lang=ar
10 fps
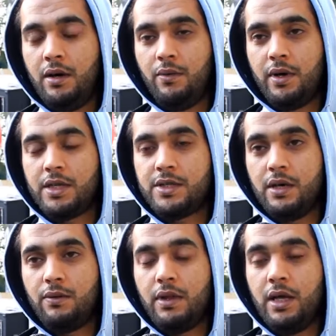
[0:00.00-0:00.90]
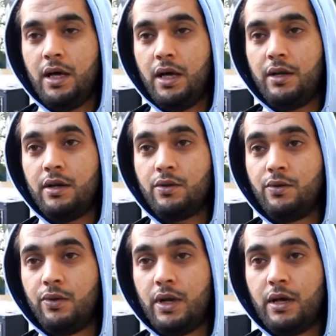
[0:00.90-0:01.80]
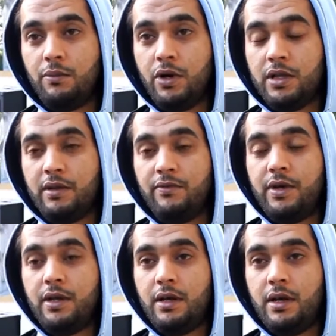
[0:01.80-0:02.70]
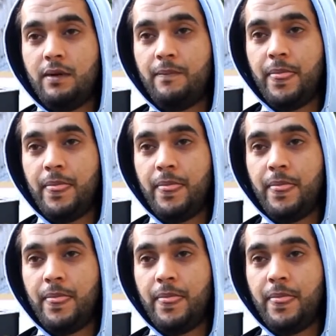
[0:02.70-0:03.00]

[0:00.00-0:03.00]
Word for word: ونسال الله ان نكون مقتفين